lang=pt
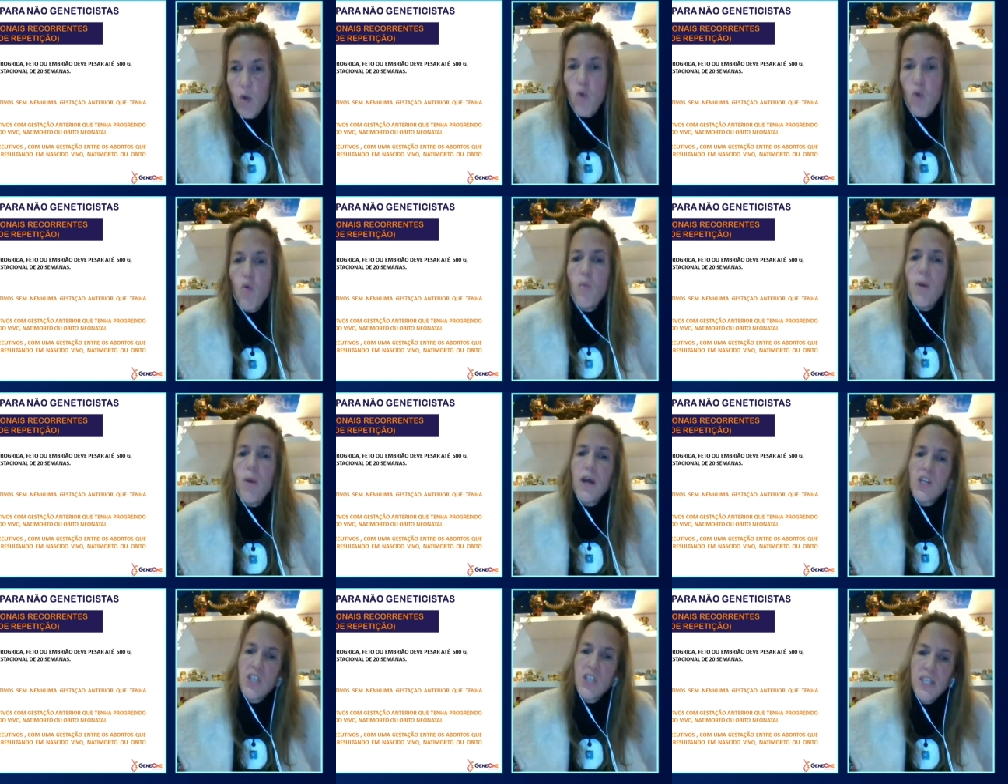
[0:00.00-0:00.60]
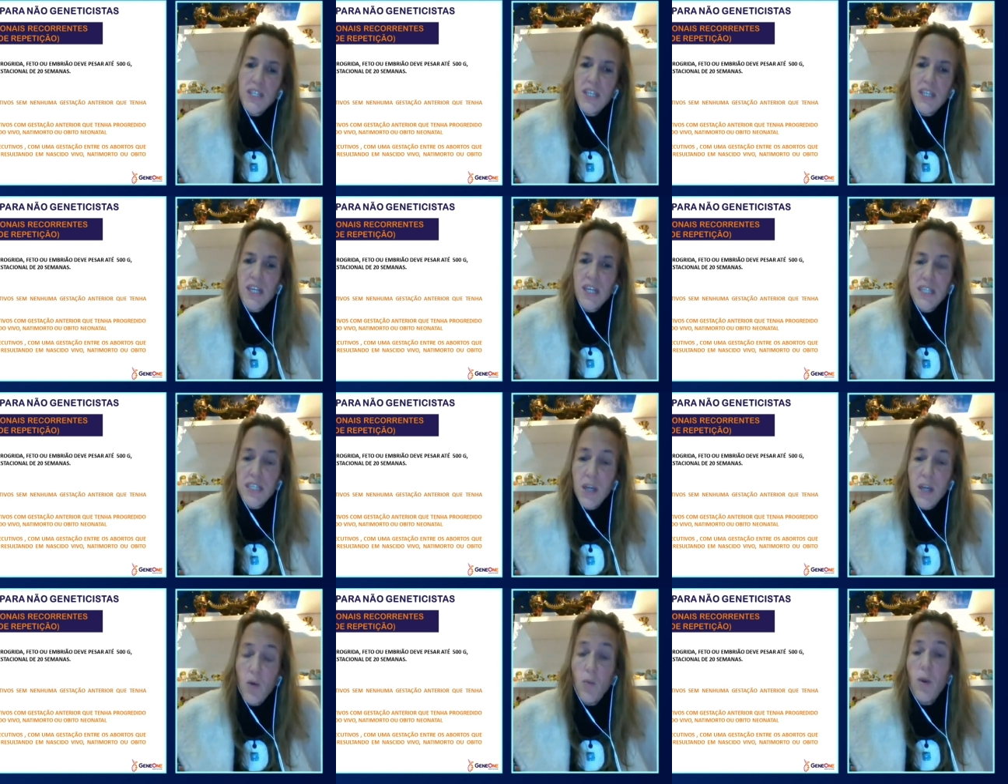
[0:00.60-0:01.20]
com uma
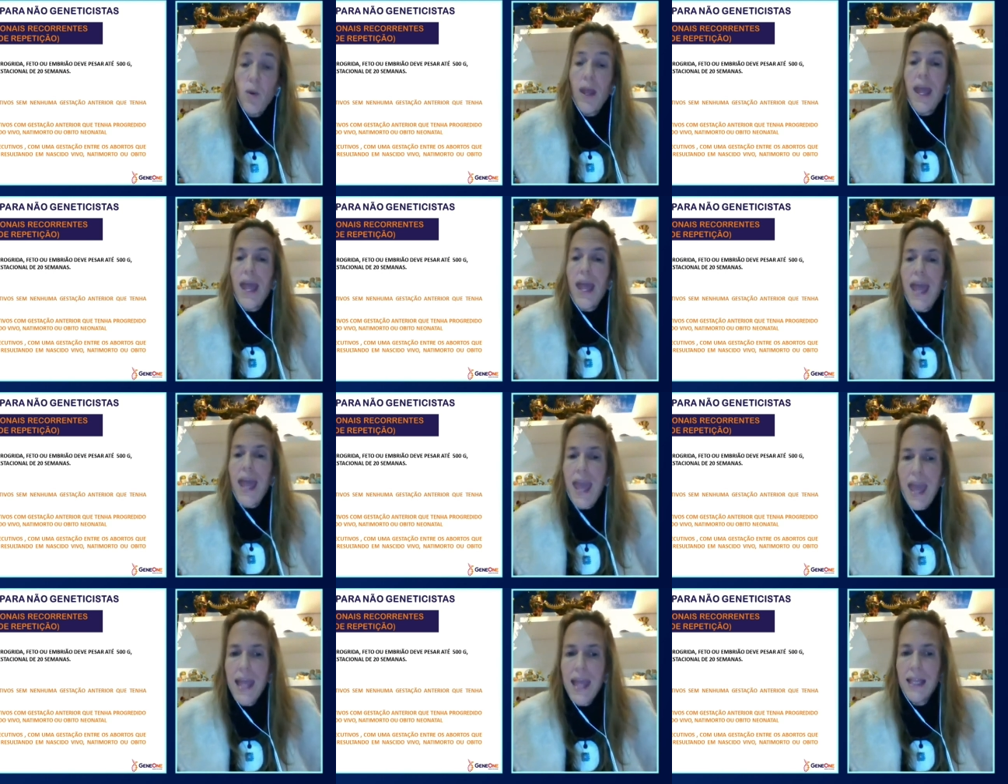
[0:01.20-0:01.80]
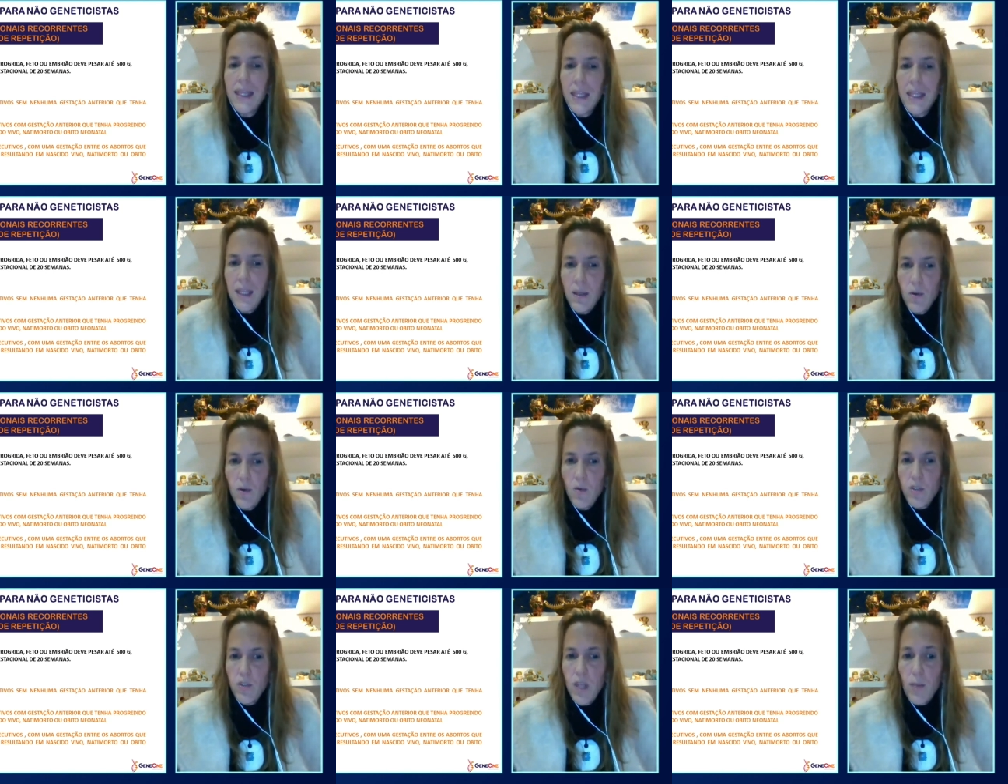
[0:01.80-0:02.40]
gestação
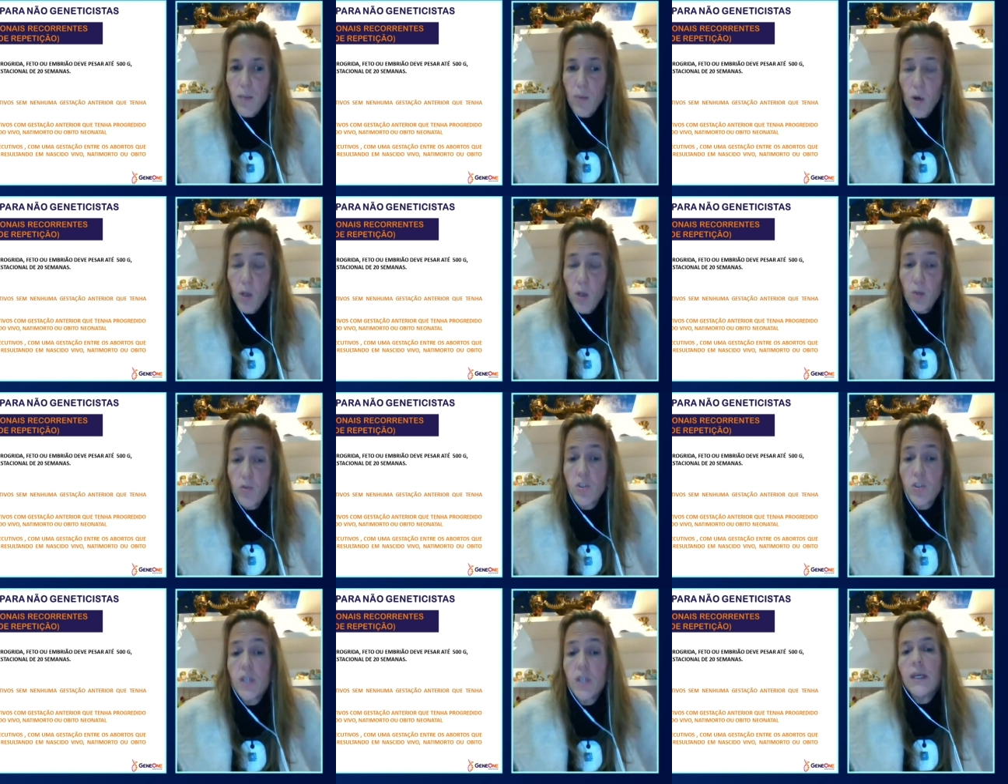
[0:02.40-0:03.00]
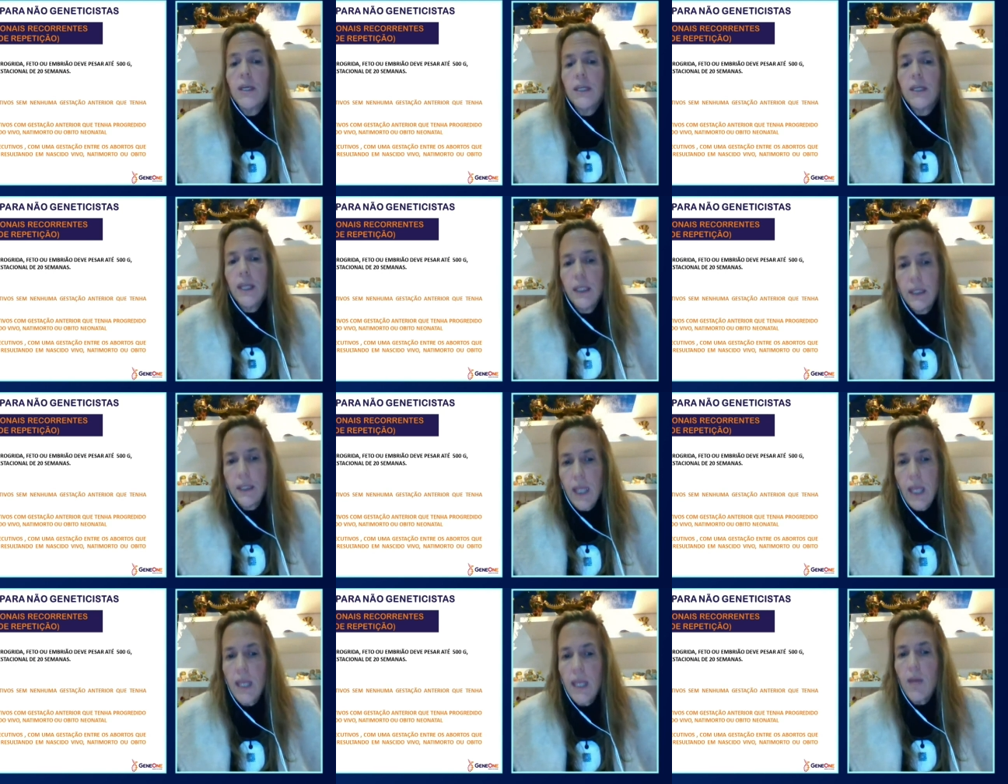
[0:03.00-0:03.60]
entre os abortos que
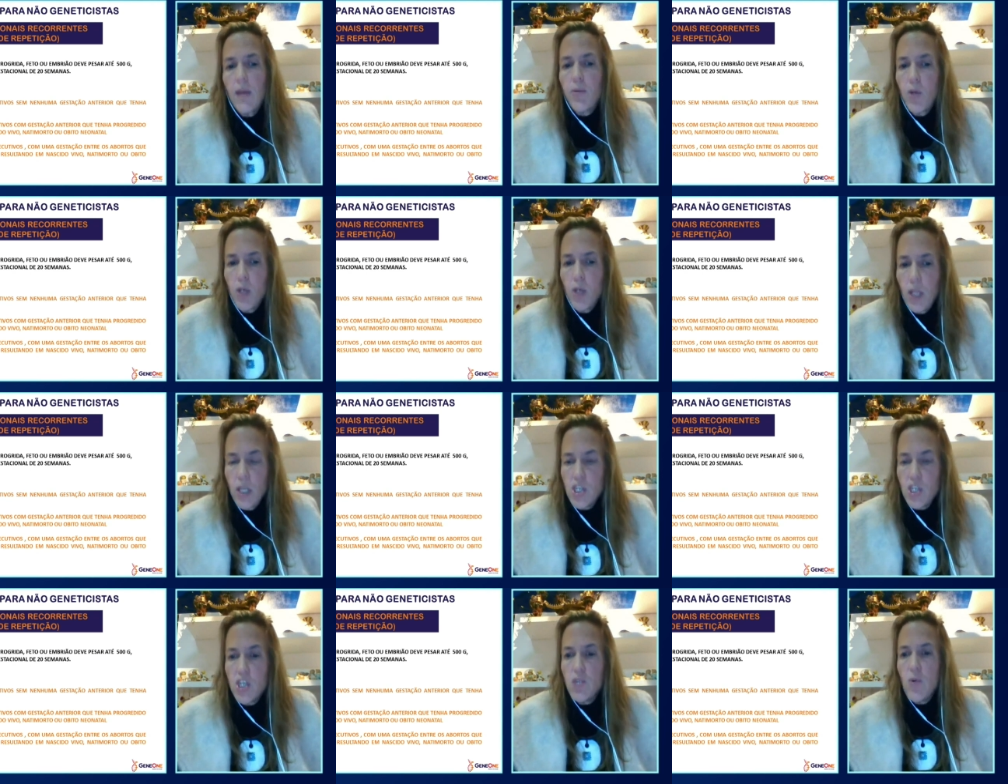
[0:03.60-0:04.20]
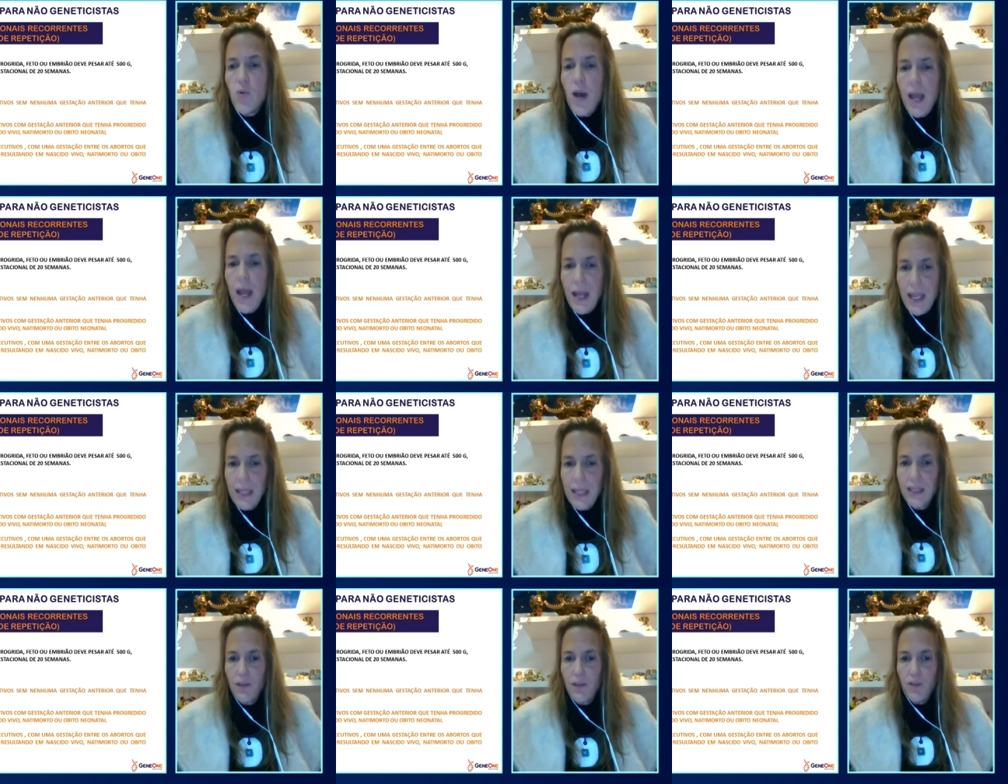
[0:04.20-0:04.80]
tenha progredido
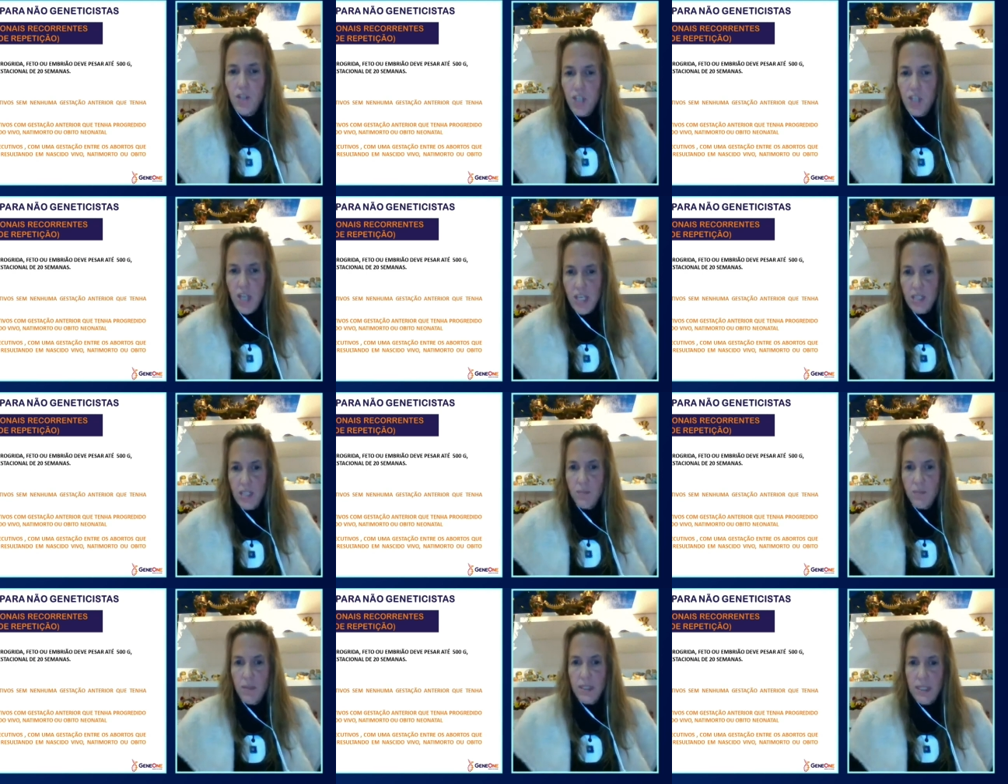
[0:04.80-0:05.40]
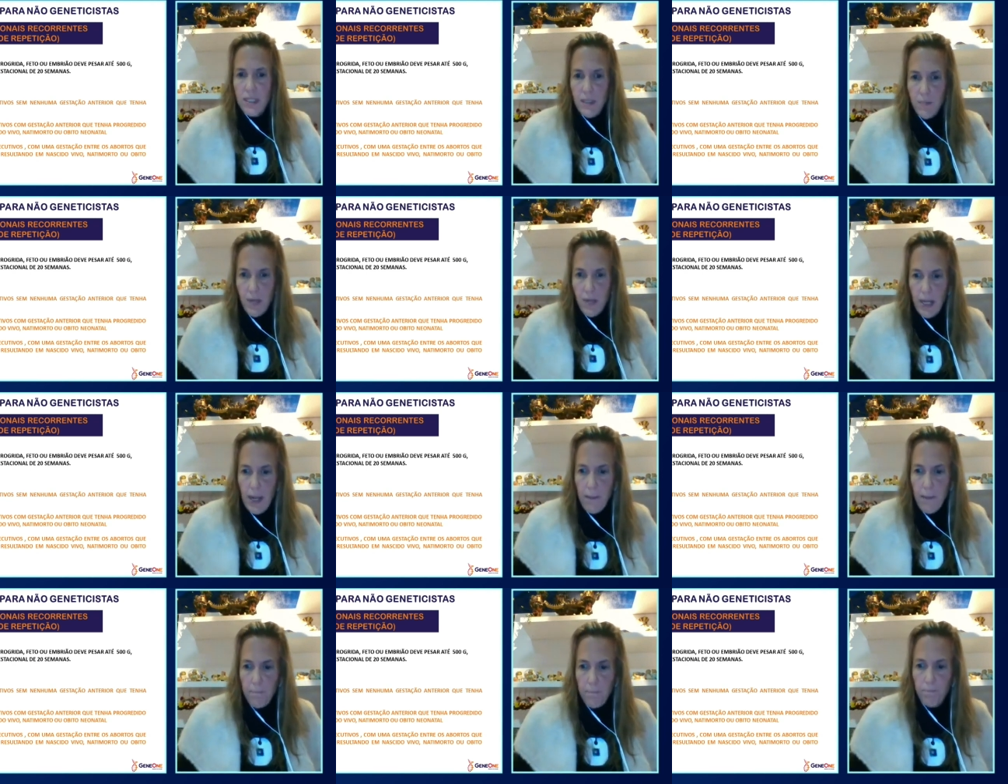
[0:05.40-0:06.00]
além da vigésima
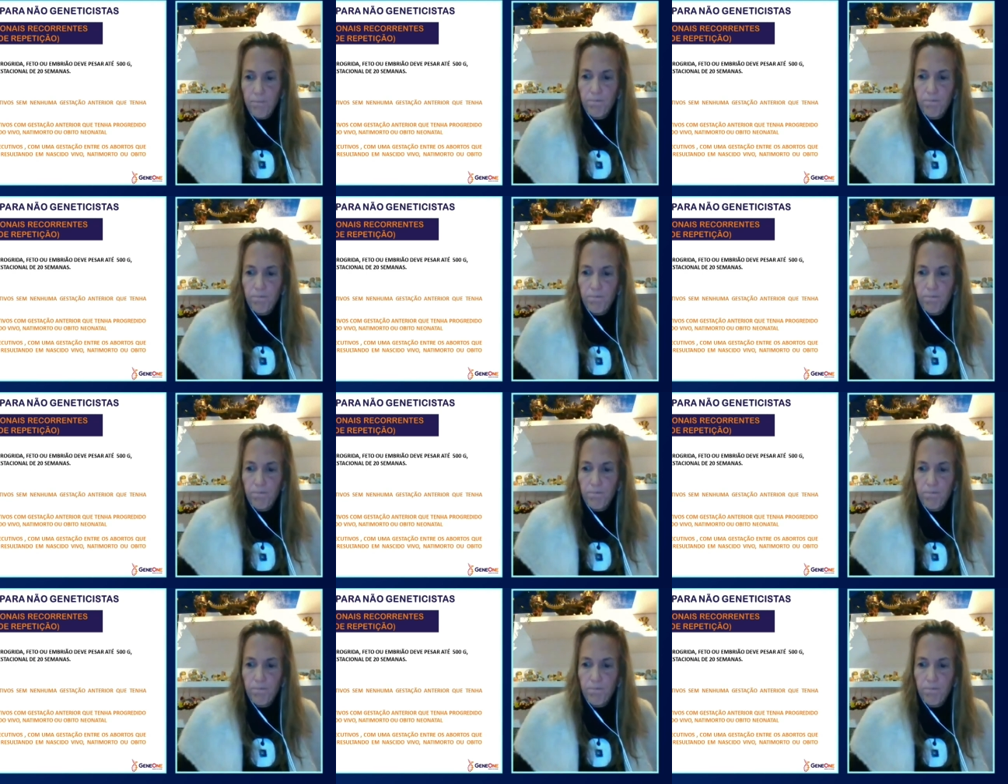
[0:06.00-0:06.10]
semana.